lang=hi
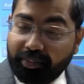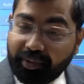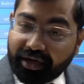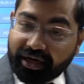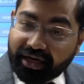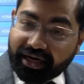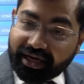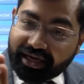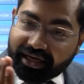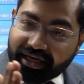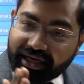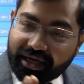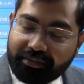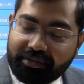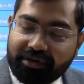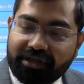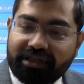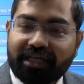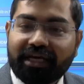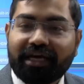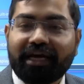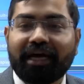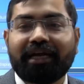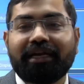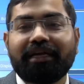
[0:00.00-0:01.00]
पे रह के भी
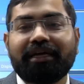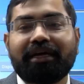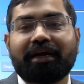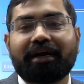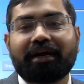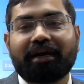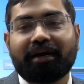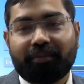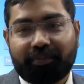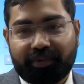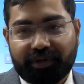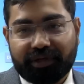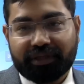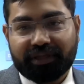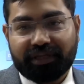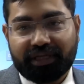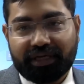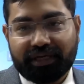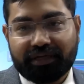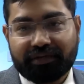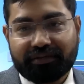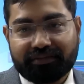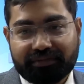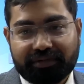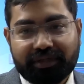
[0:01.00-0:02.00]
तैयारी करना पड़ता
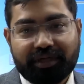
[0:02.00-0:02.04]
है